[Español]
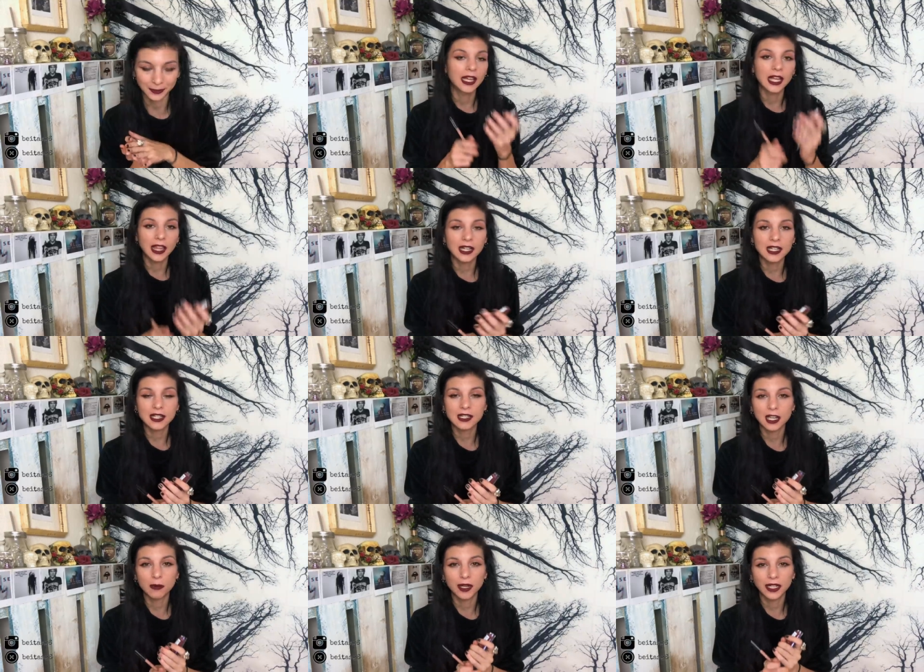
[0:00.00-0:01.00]
en cada
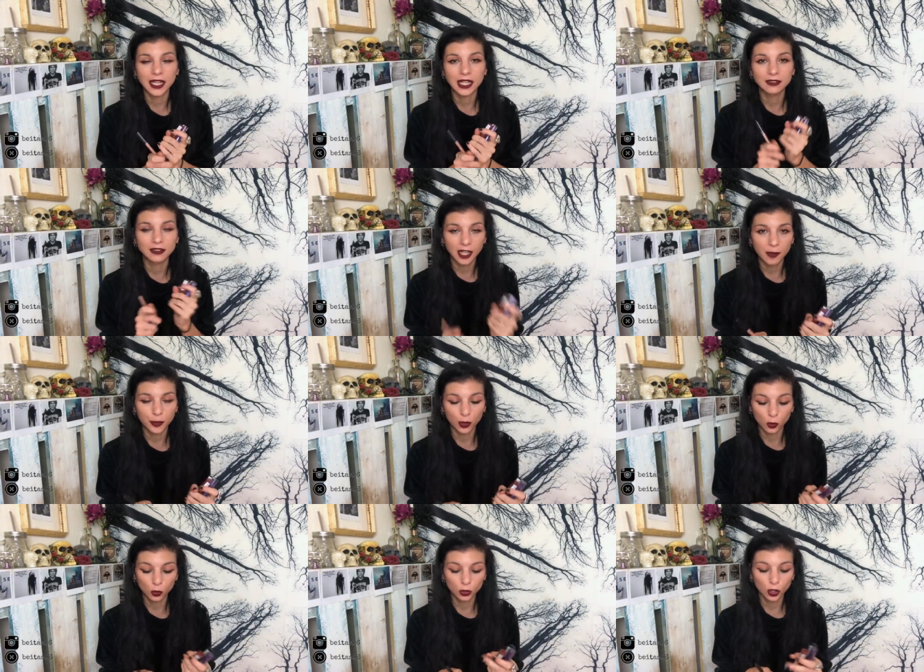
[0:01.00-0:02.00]
neceser venían tres
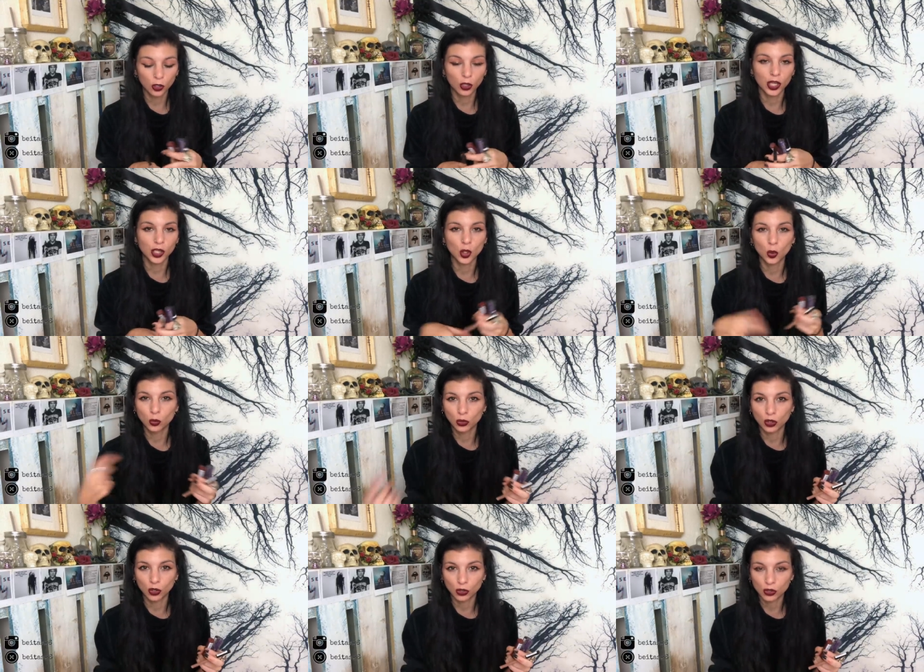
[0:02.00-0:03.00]
productos lo que yo
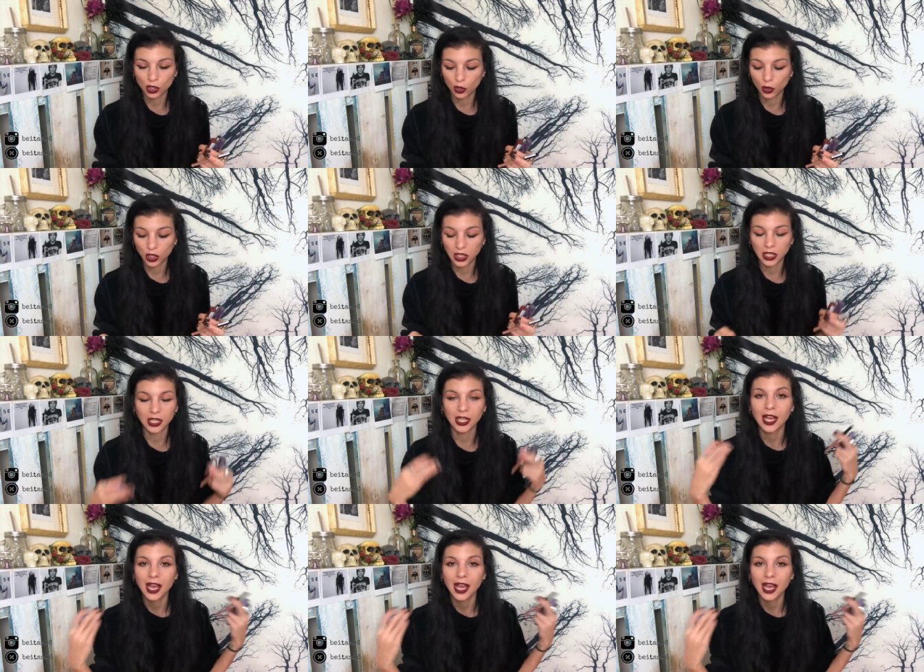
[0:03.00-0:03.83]
uno se lo di